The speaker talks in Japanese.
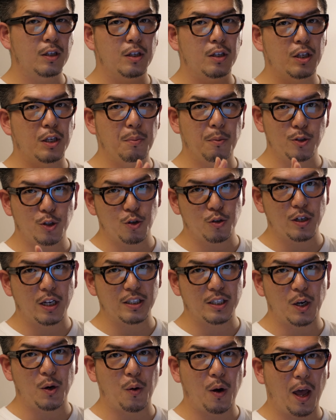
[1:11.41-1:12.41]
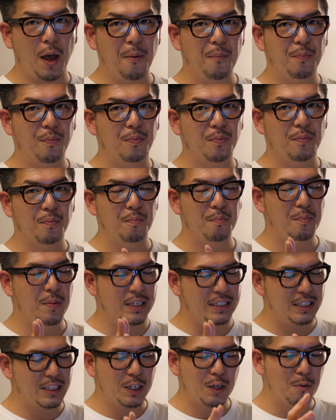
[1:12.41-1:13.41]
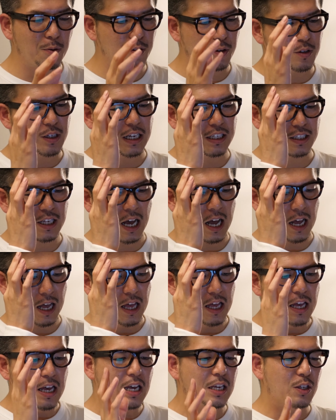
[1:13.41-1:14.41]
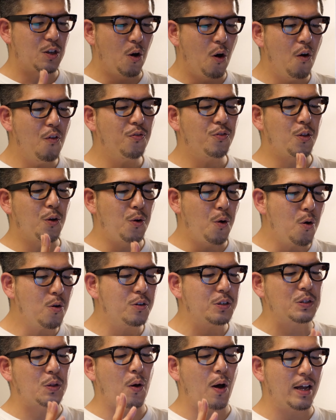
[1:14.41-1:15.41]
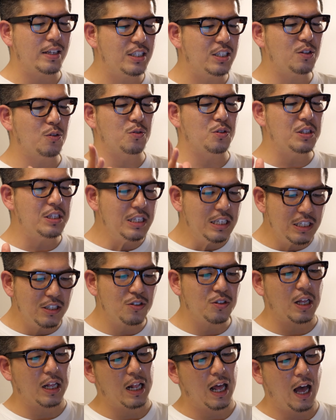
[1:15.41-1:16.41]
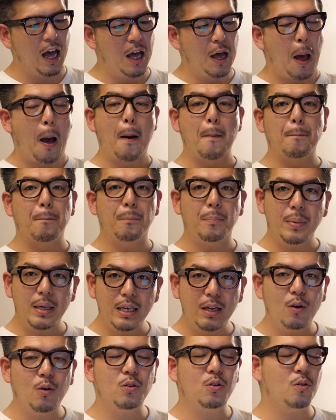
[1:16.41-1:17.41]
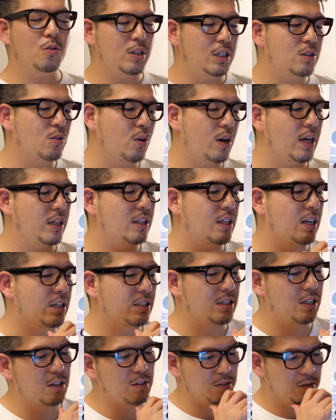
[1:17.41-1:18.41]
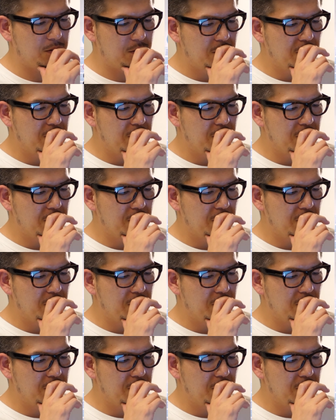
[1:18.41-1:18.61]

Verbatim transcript: 気持ちよくないですか、これ。めっちゃ気持ちよくないですか。よんとろくとはちとにじゅうなな。見事に捉えてらっしゃる。